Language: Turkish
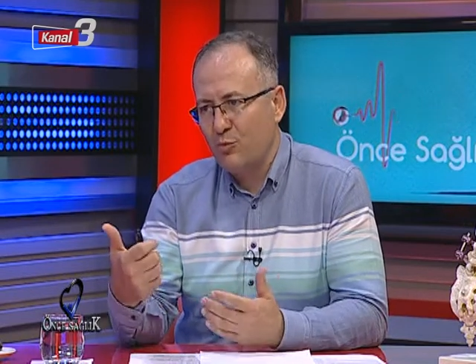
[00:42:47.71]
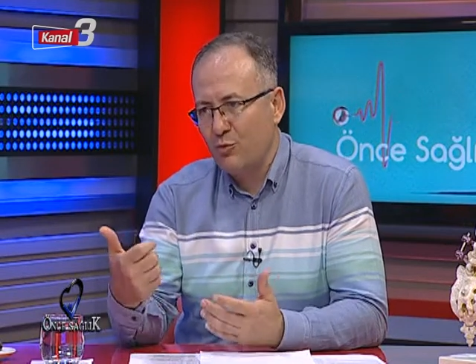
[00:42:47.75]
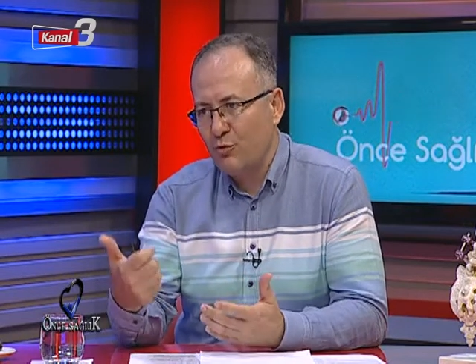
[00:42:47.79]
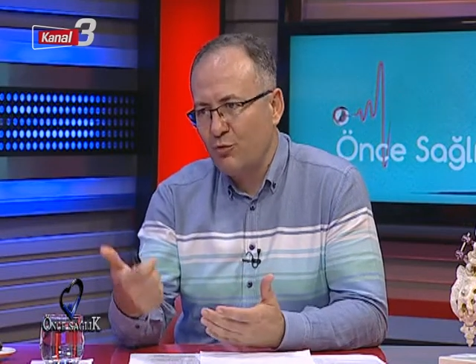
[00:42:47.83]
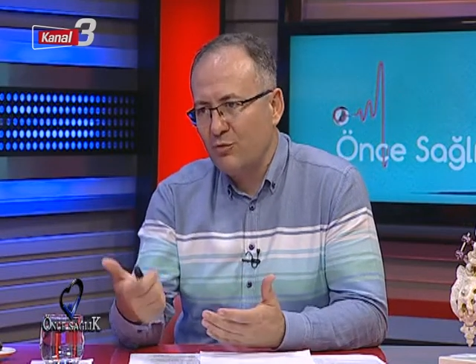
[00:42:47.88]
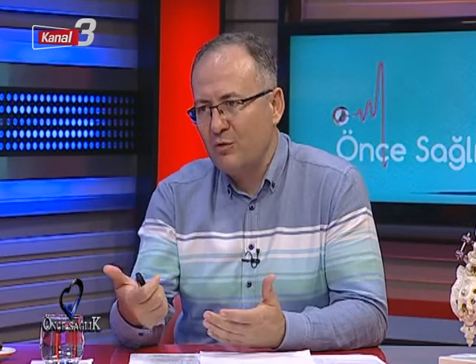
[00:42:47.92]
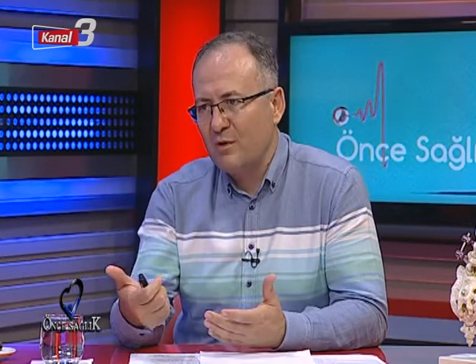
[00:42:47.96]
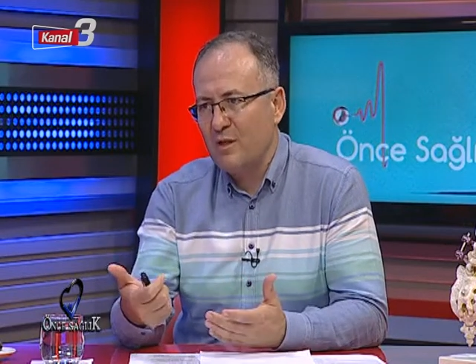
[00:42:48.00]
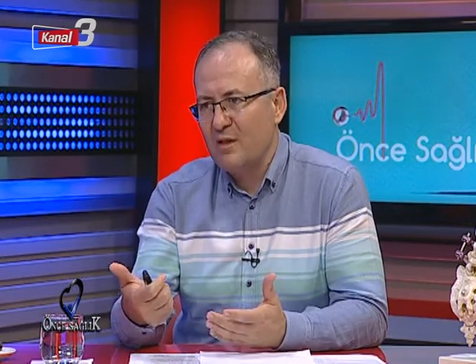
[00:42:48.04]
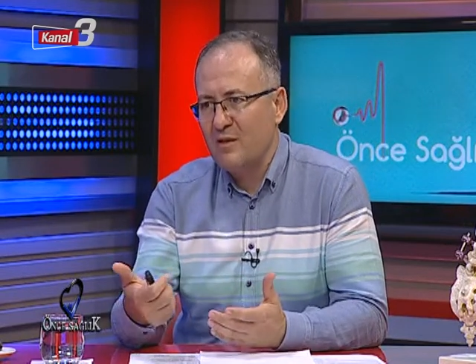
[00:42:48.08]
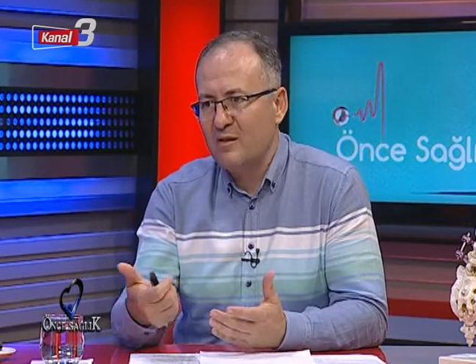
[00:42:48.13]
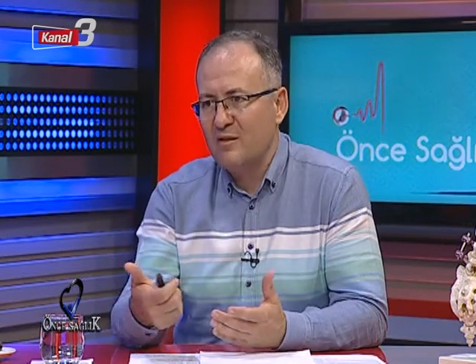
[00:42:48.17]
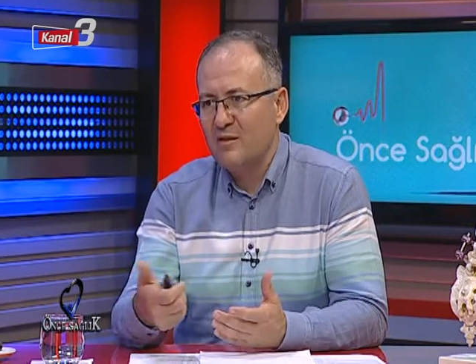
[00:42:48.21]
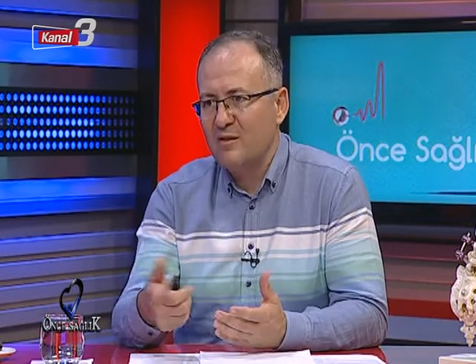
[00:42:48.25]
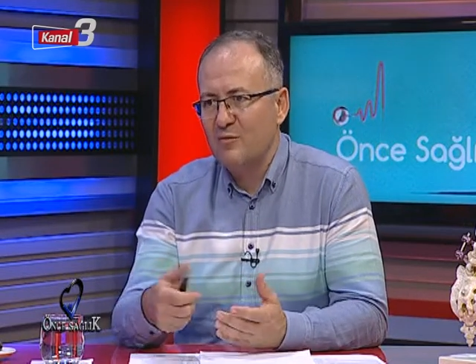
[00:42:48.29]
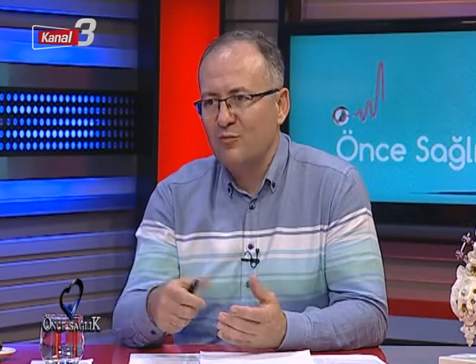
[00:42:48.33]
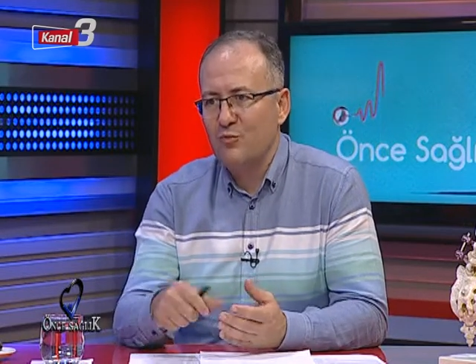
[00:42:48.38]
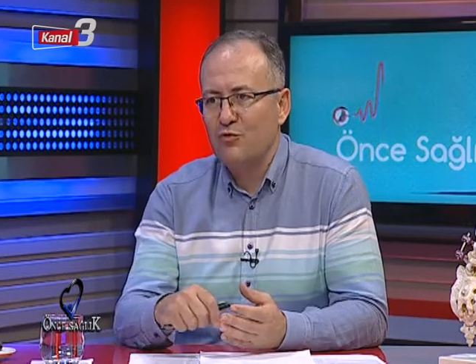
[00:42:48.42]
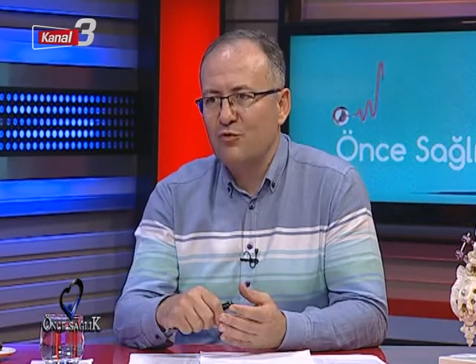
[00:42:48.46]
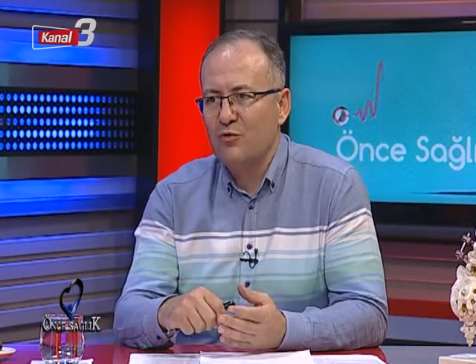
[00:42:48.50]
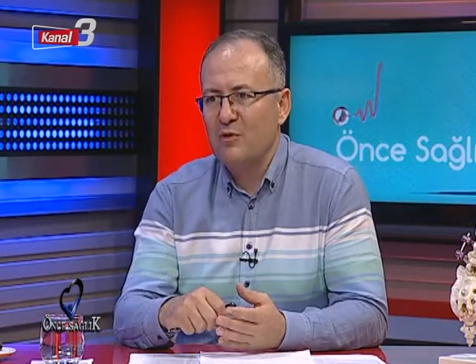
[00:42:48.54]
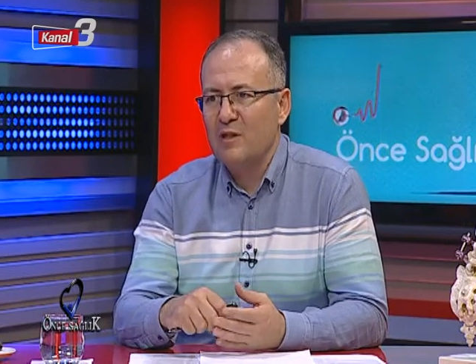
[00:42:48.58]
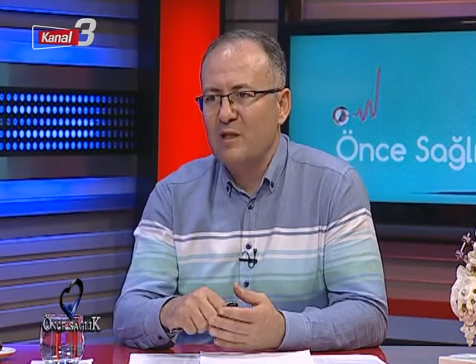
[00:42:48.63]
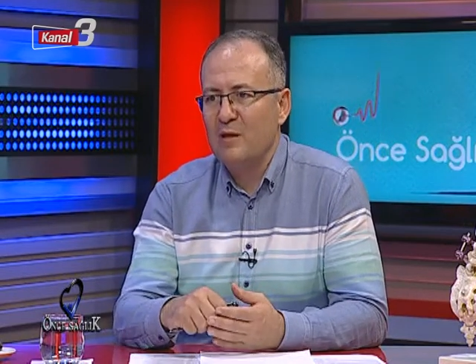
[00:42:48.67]
boyun
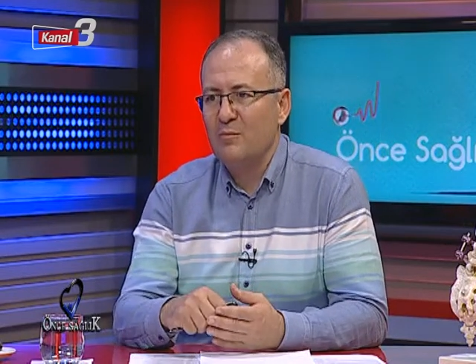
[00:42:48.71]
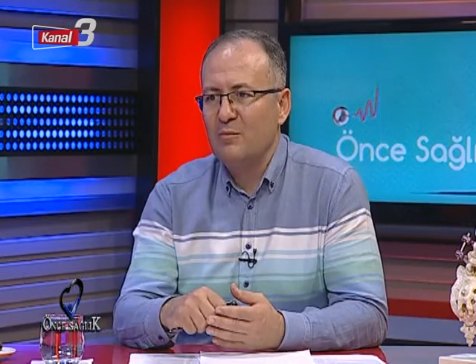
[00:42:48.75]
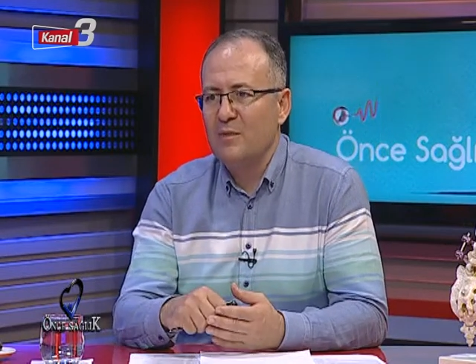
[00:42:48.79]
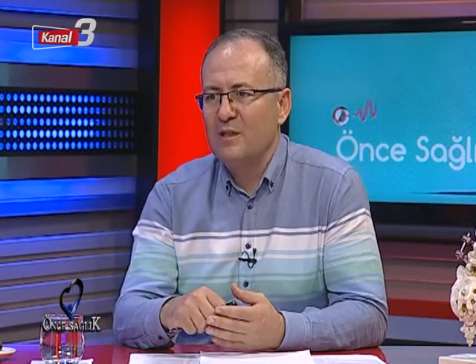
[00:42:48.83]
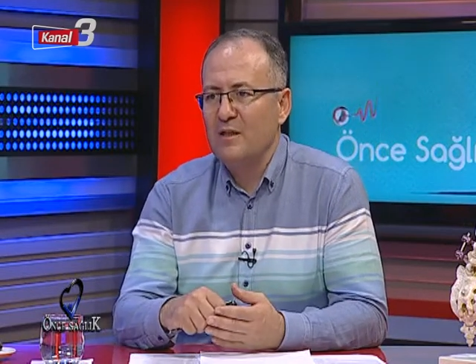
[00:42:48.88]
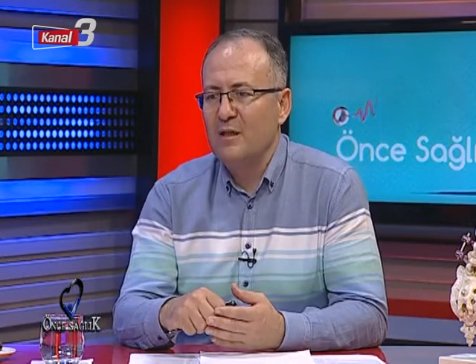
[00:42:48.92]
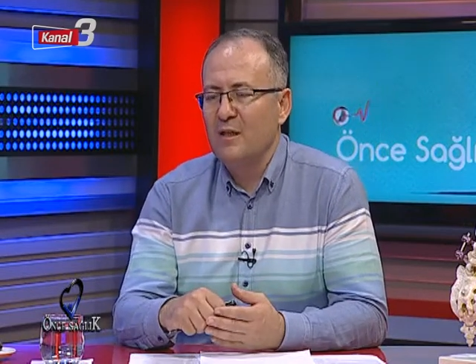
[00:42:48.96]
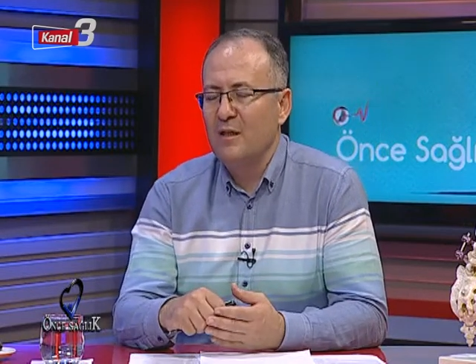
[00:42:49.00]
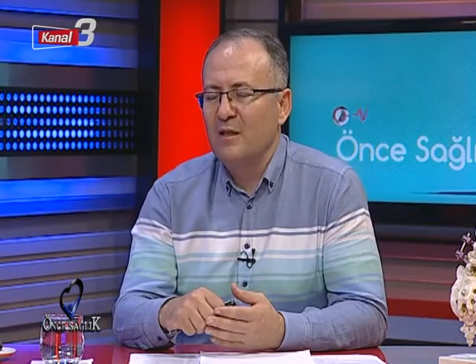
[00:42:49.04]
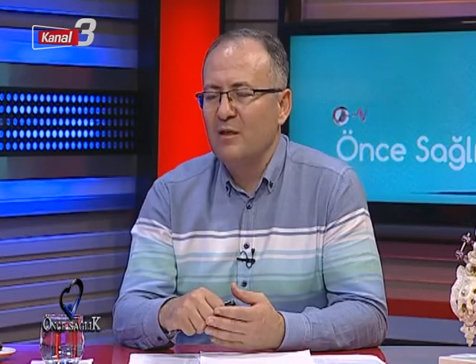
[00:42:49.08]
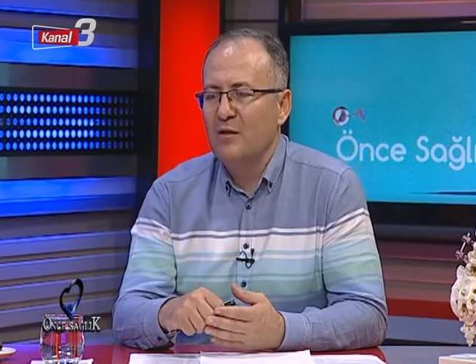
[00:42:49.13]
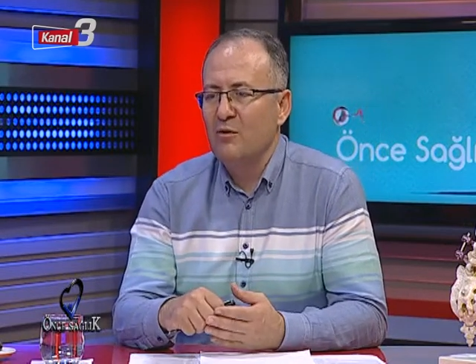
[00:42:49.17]
yastığımız önemli.